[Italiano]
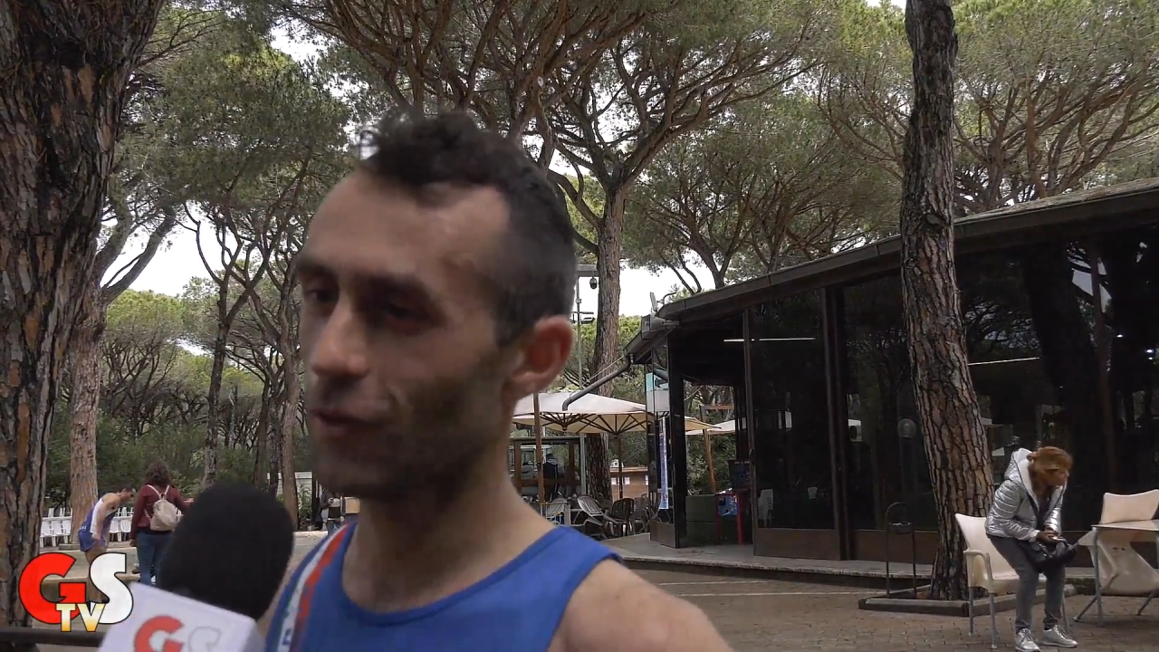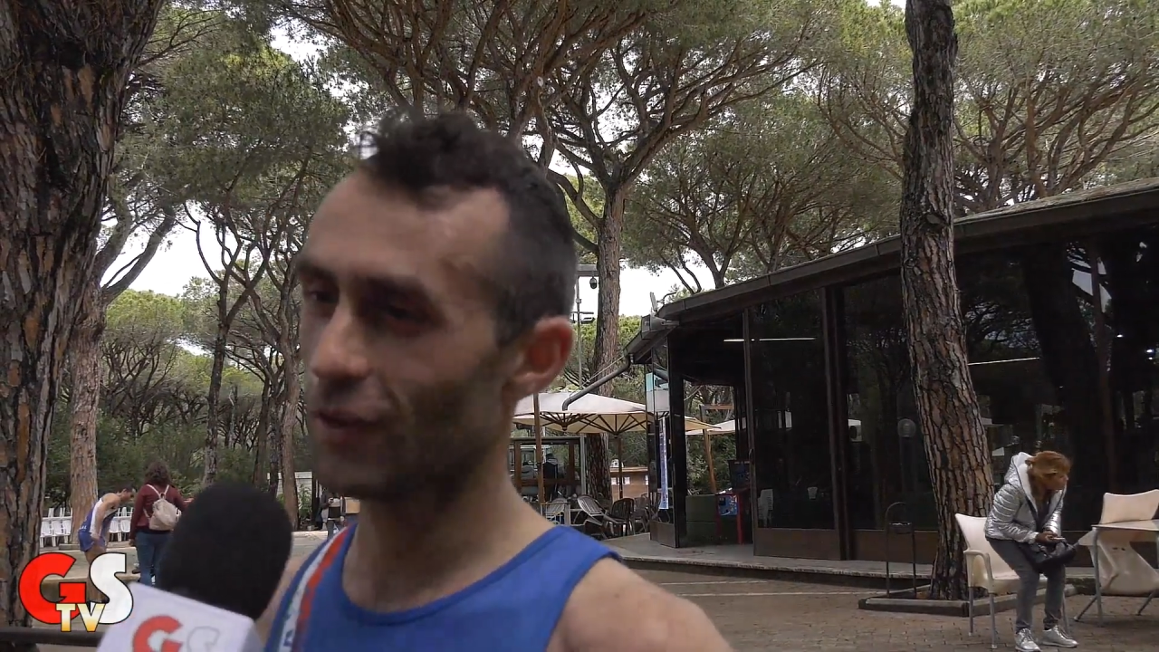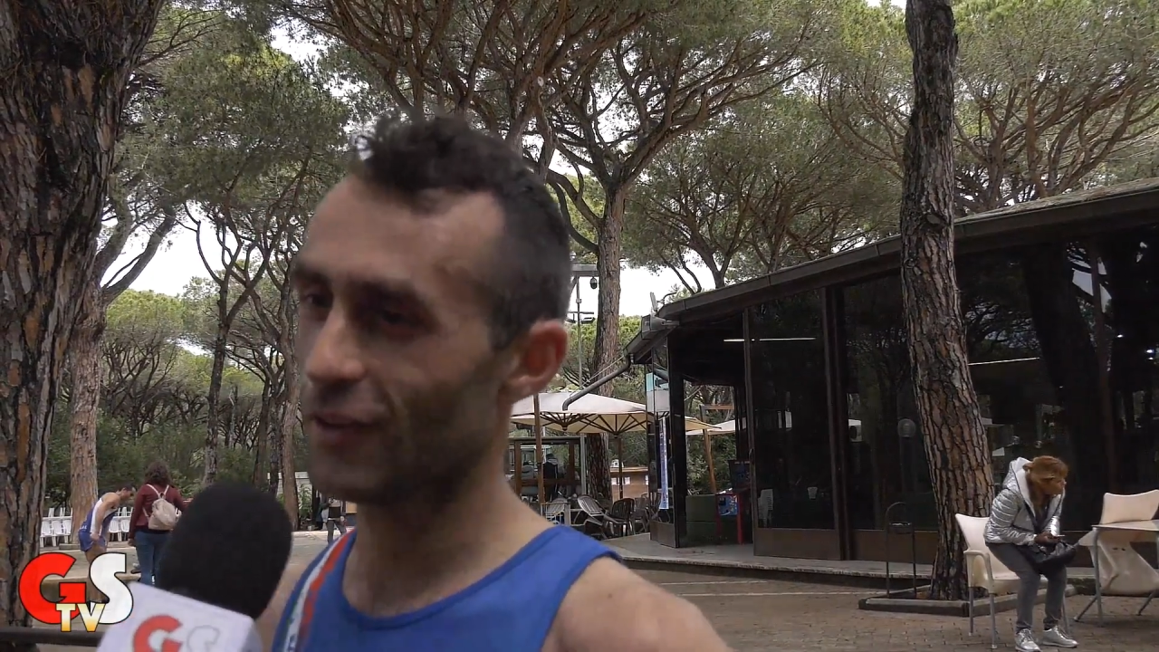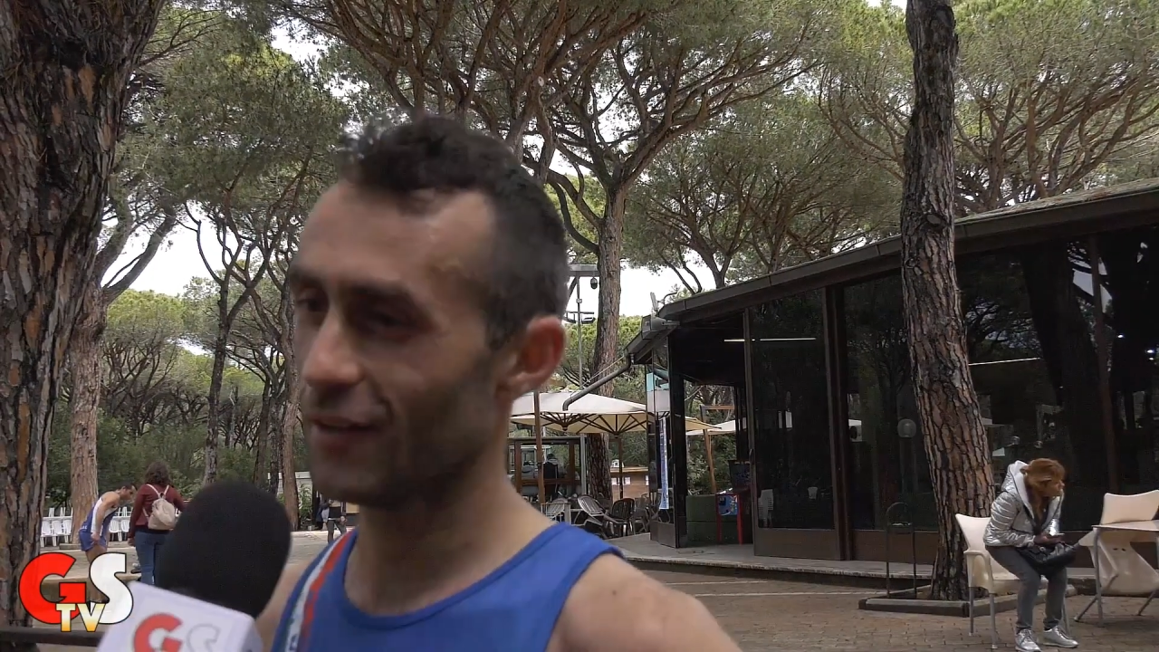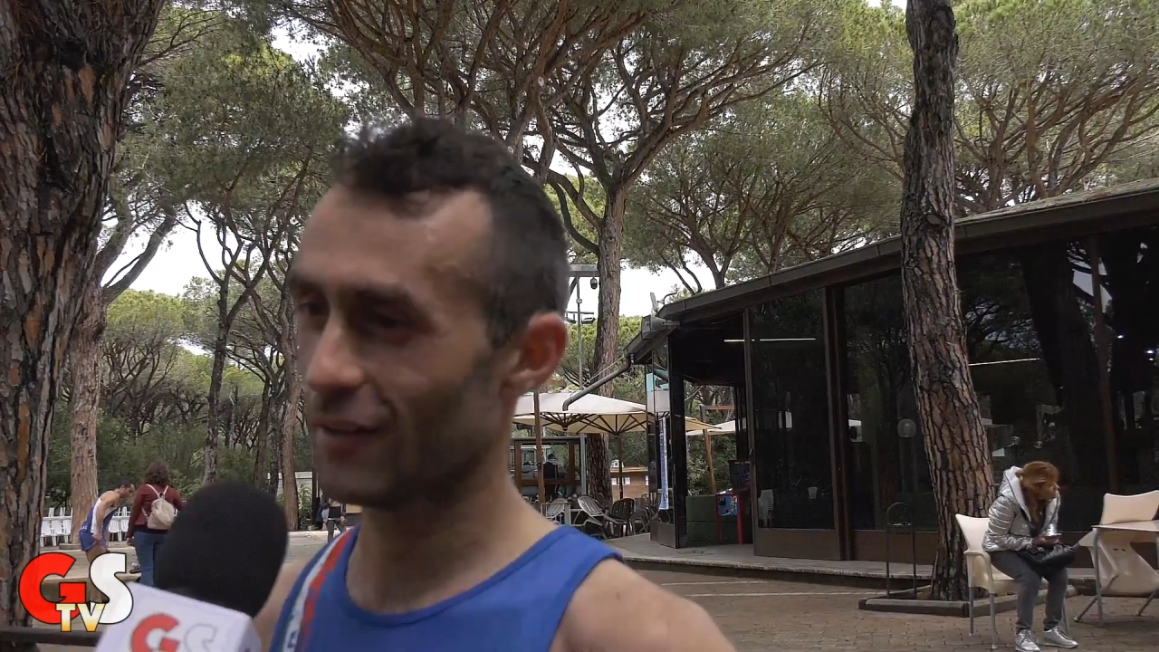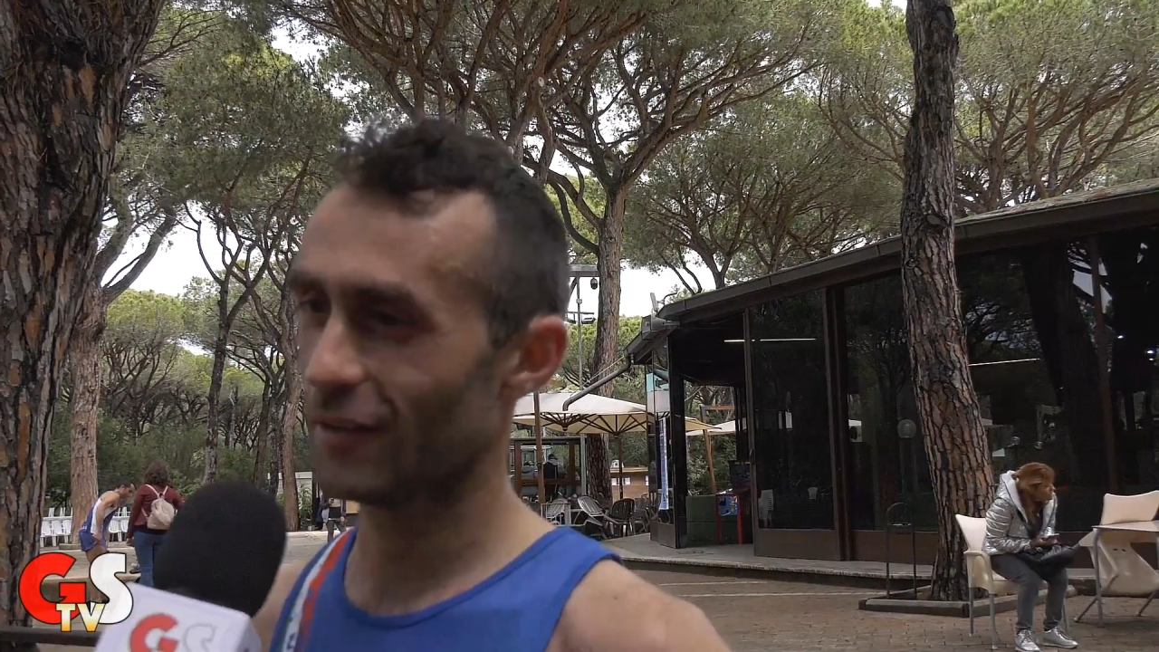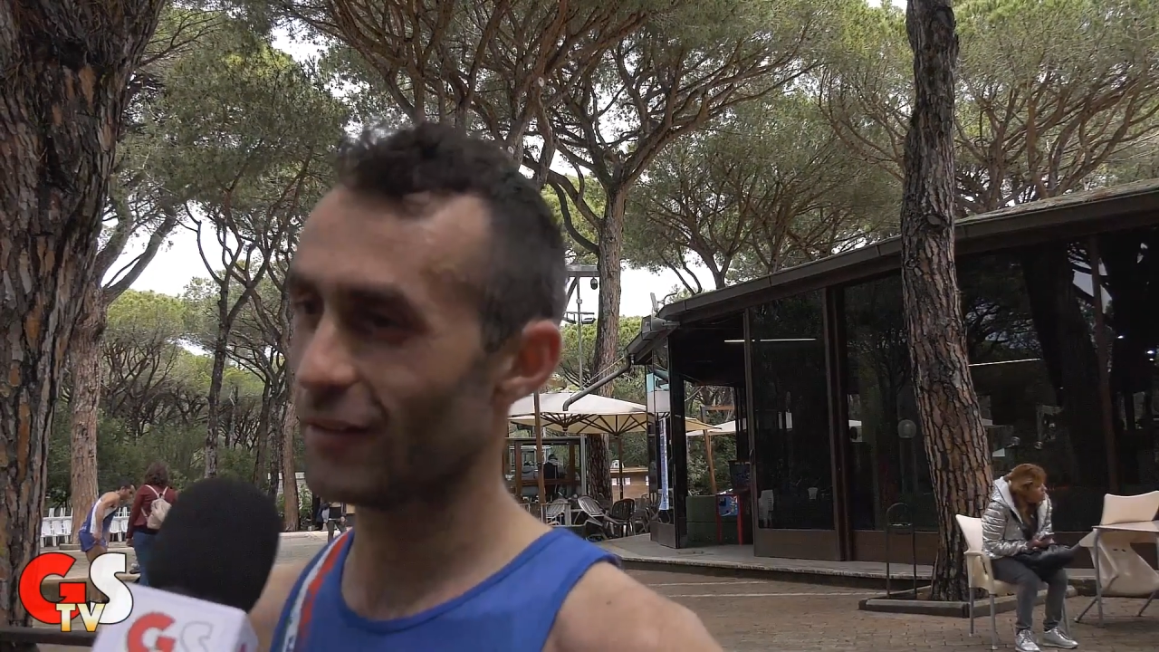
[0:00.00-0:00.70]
è